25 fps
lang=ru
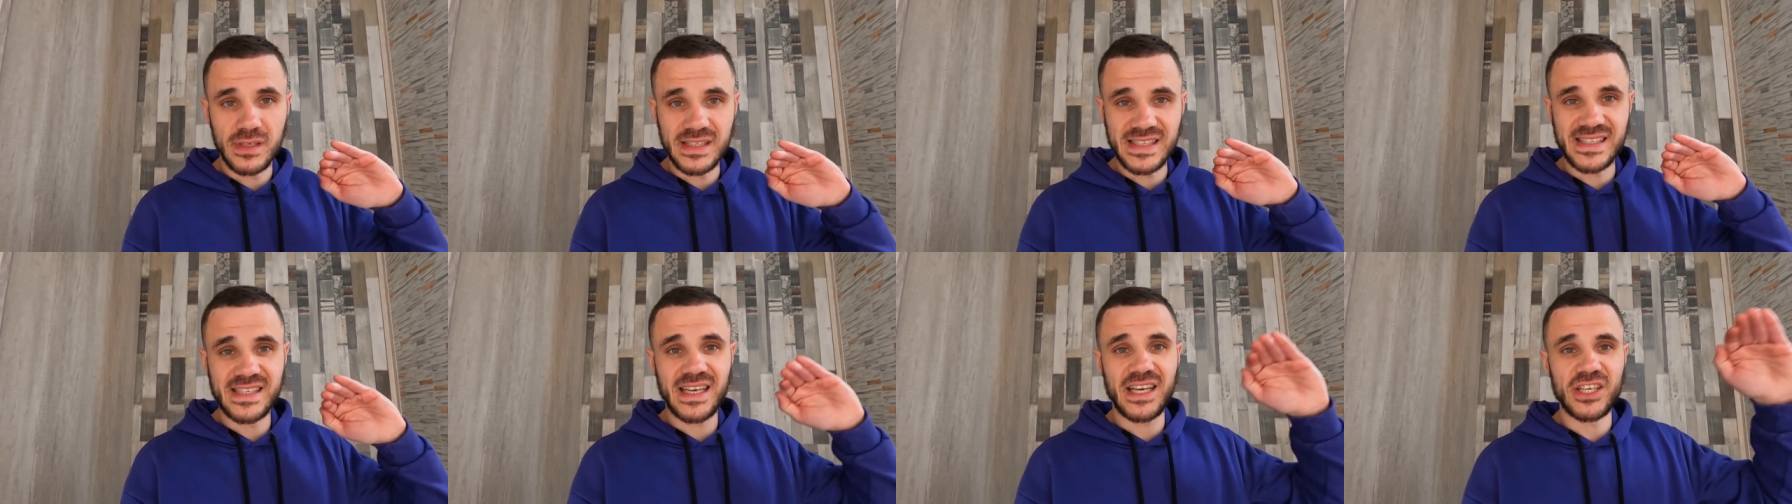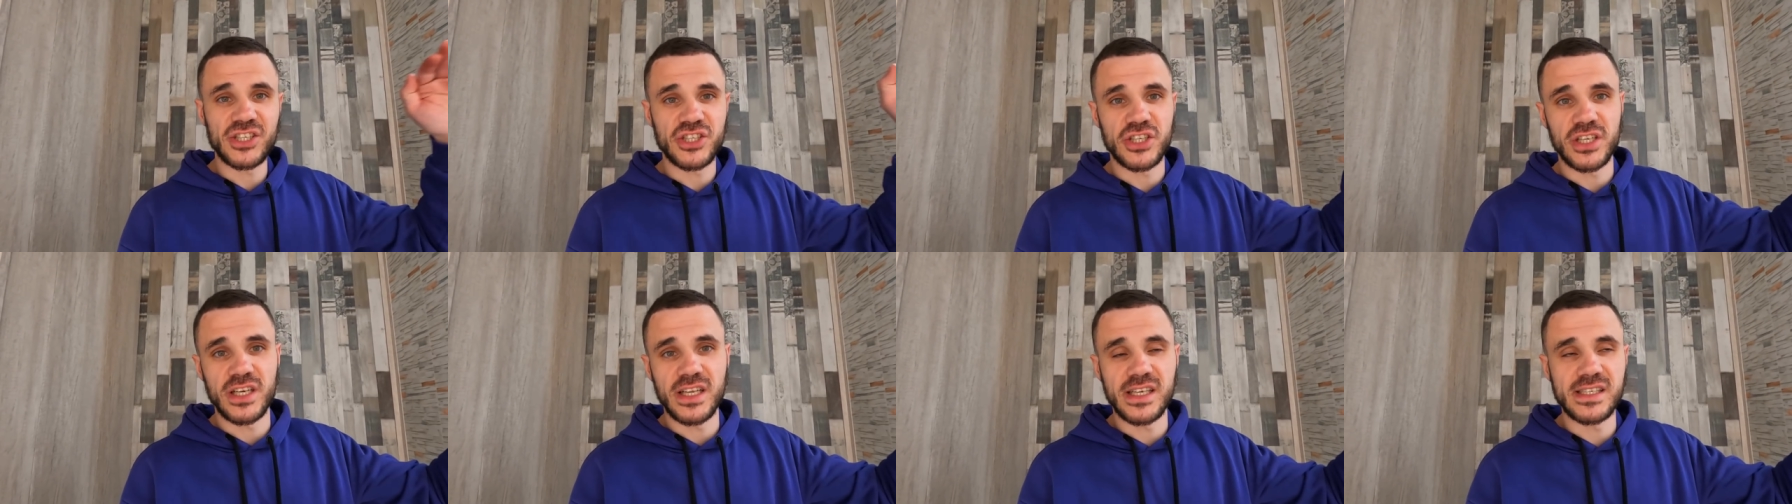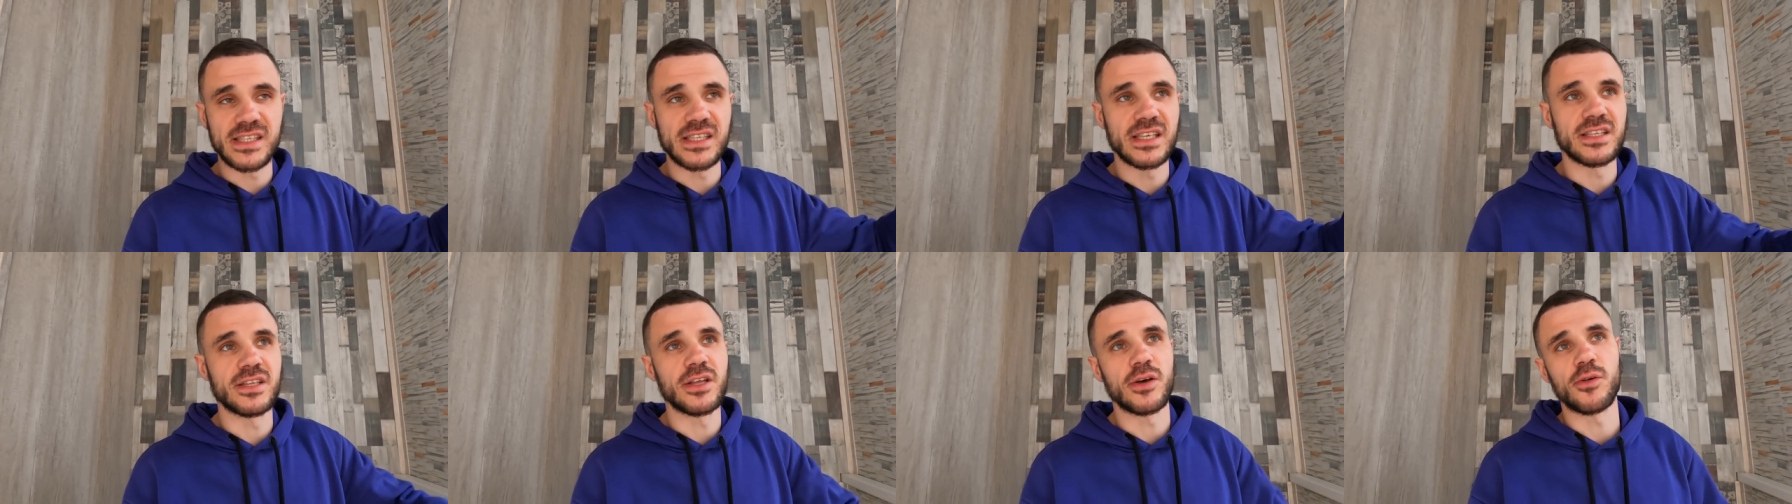за
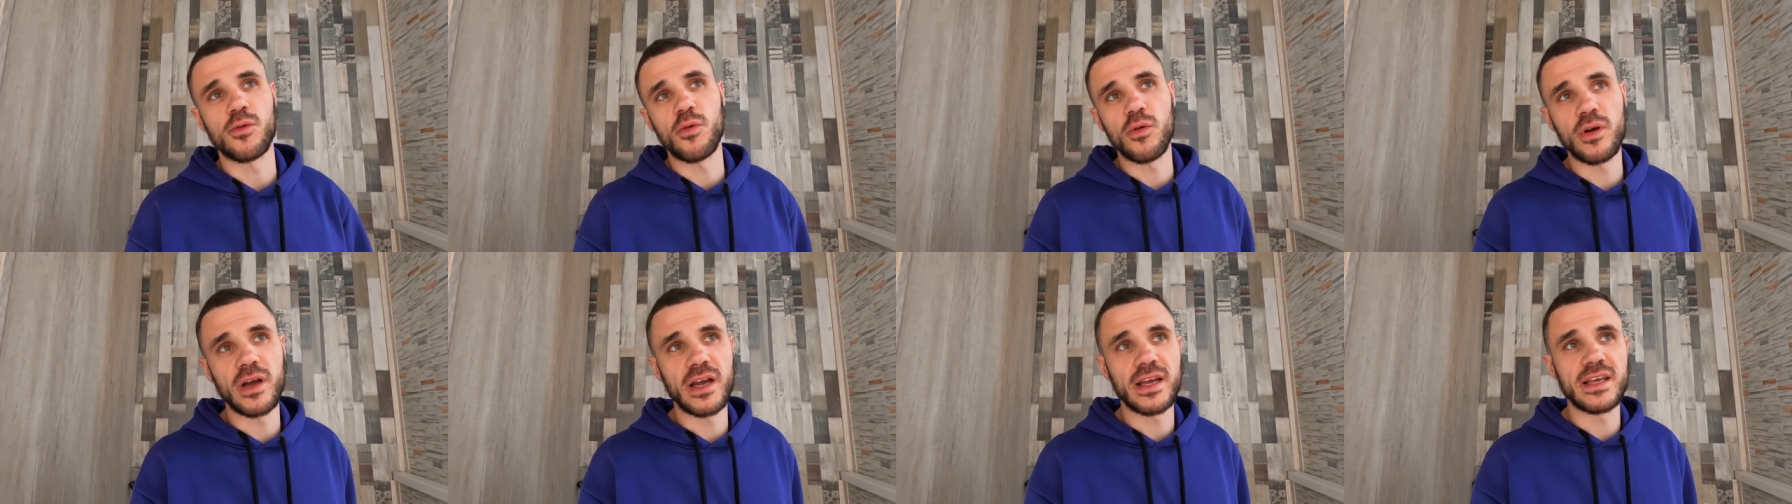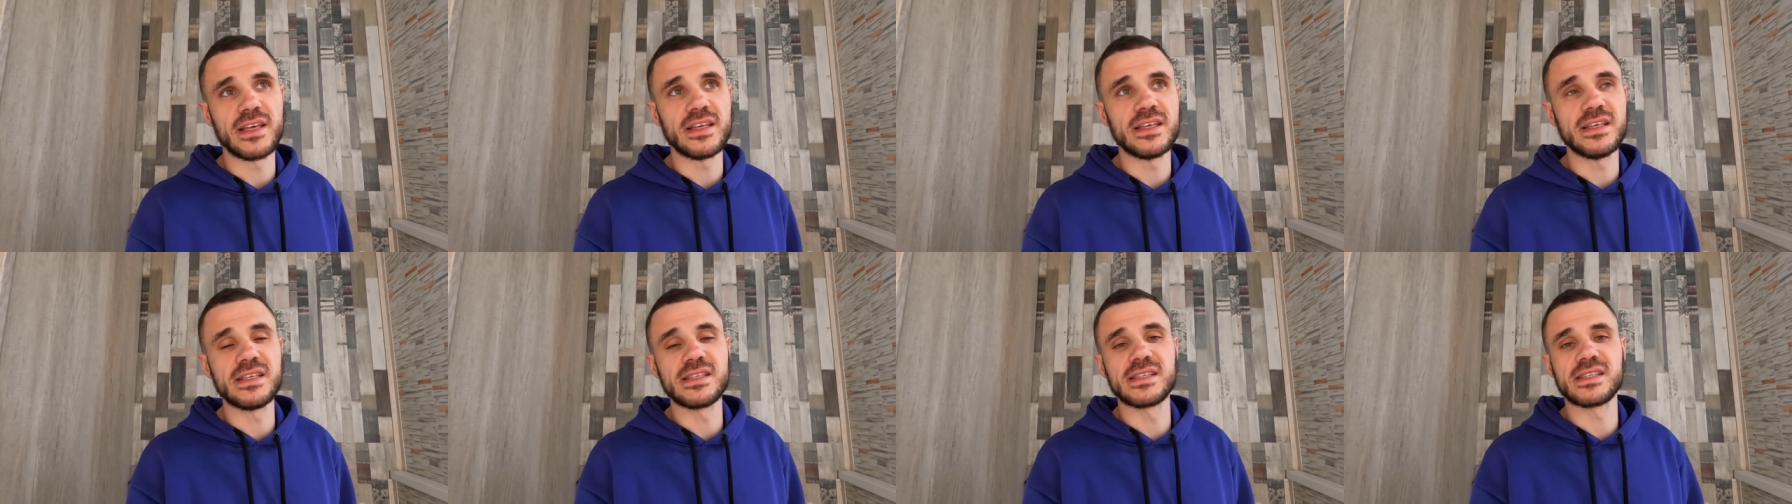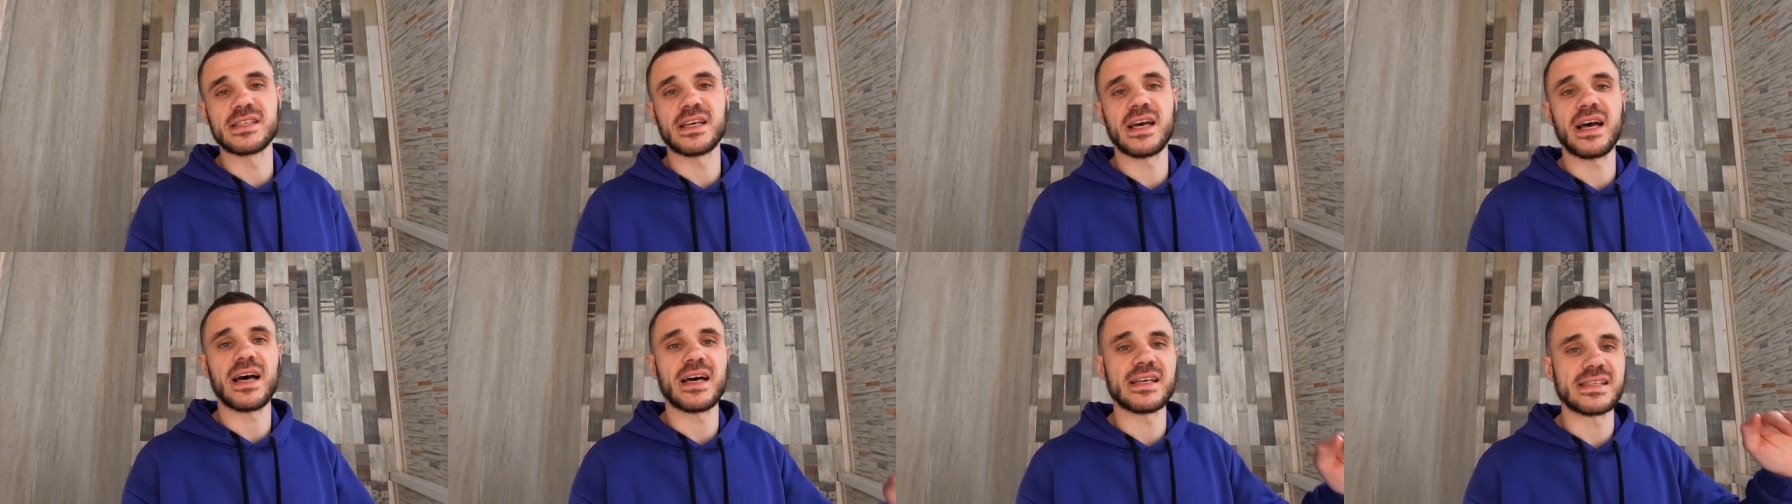железной дорогой и
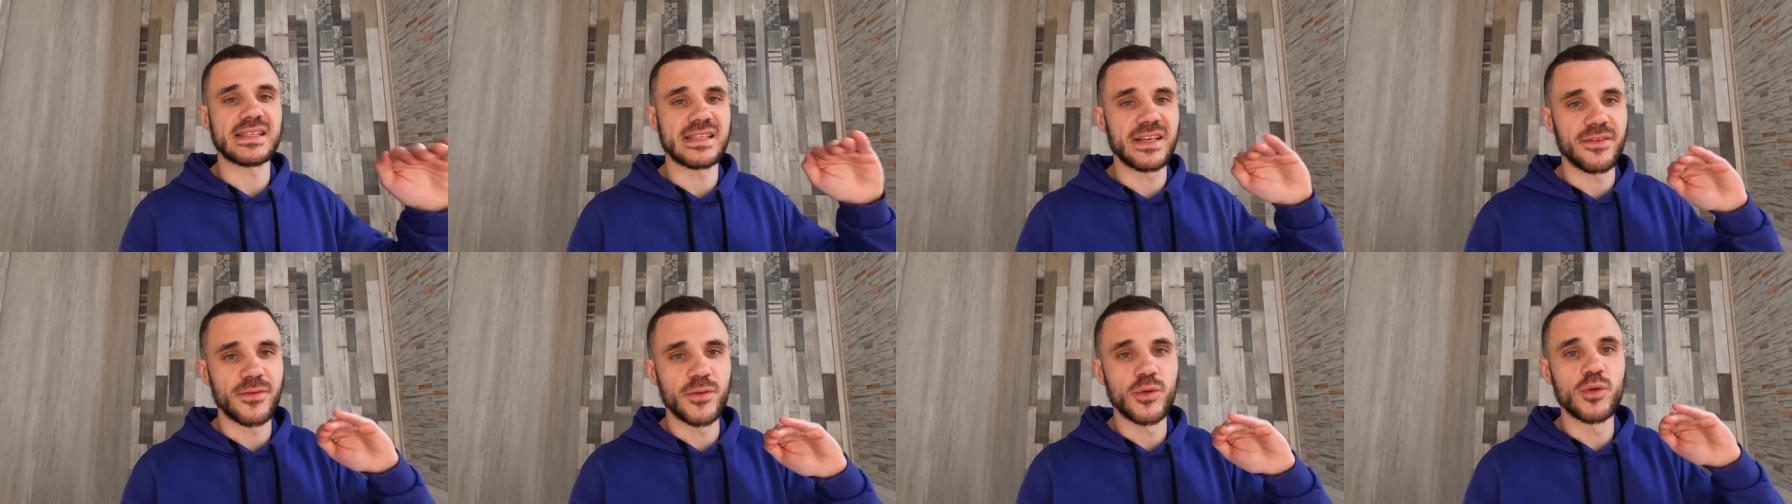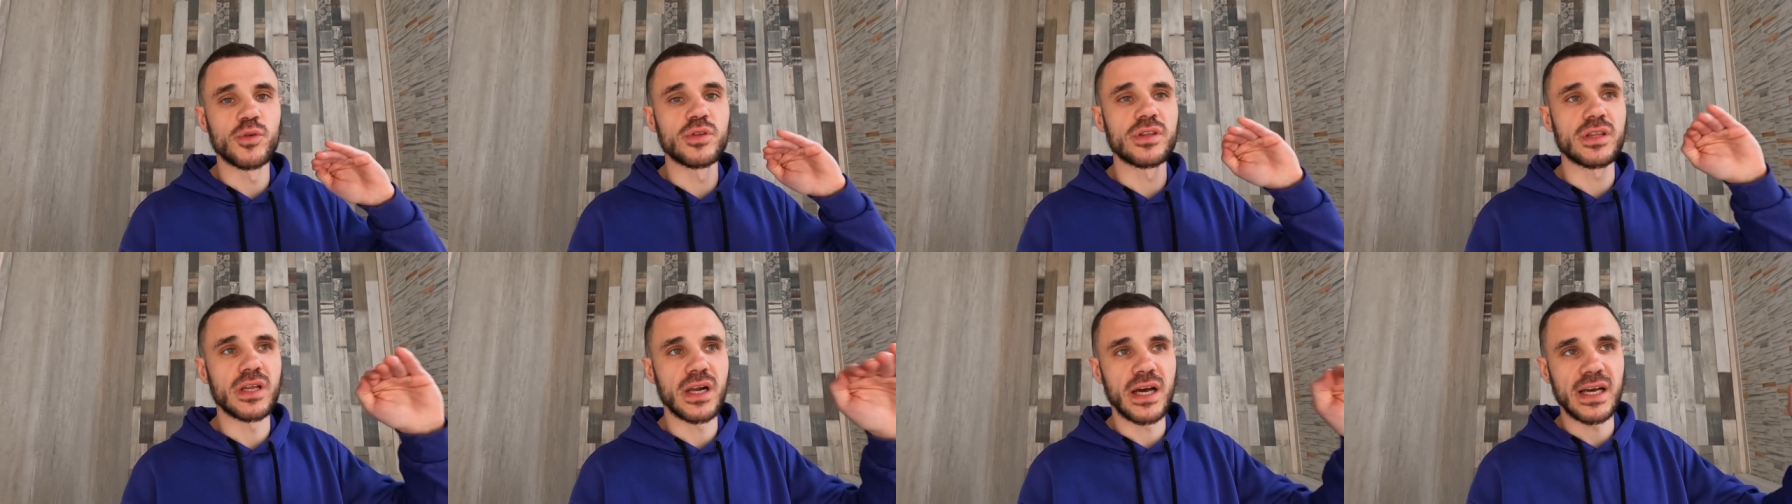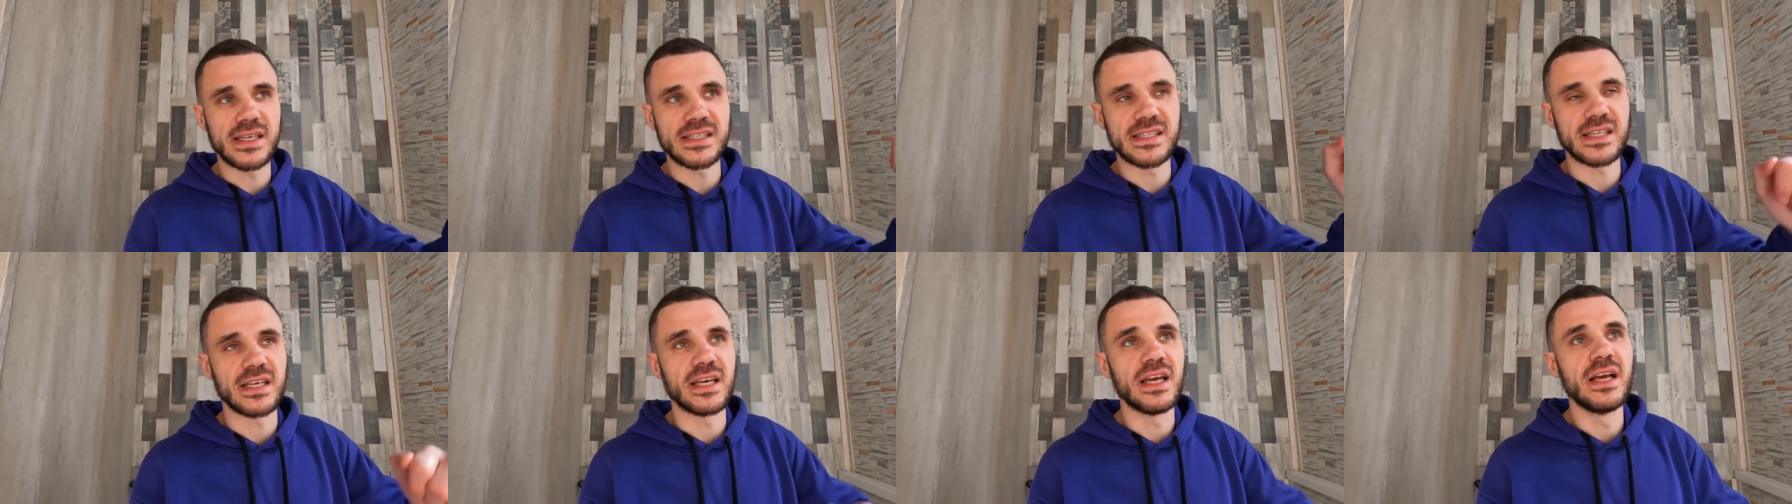за основной
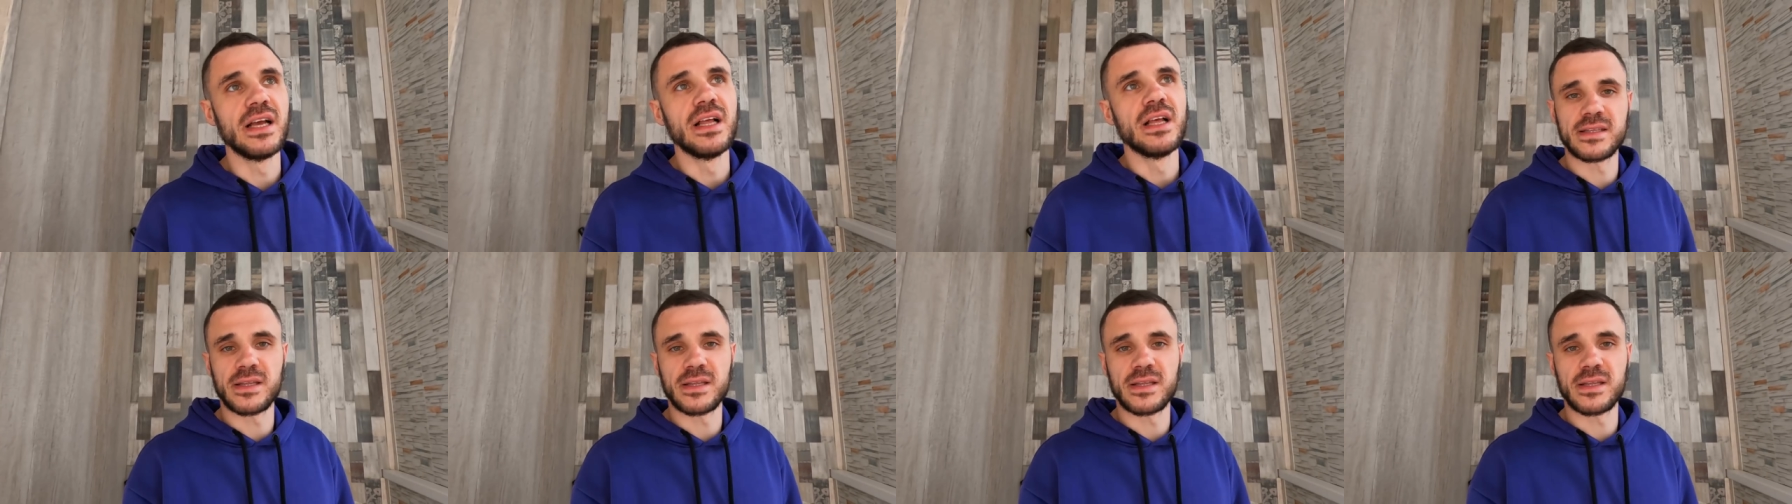трассой.